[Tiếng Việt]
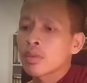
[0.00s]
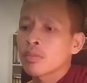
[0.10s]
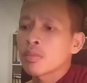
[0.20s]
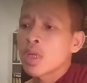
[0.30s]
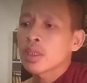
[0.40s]

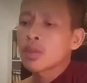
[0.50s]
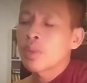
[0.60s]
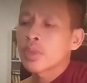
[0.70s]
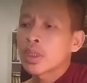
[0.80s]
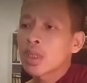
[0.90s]
bà anh ngọt
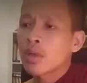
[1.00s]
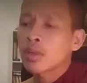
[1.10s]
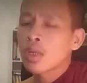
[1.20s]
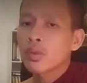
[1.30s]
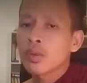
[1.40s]
tới hỏi nó
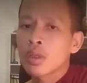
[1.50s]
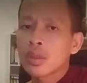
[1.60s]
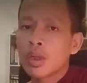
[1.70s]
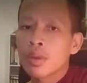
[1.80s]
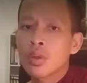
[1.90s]
cổ so
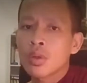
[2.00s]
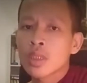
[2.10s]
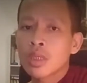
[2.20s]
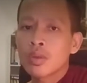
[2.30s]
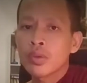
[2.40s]
trọi con cháu
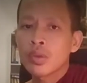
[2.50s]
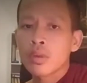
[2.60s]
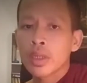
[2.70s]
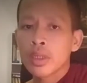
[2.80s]
rô rô đấy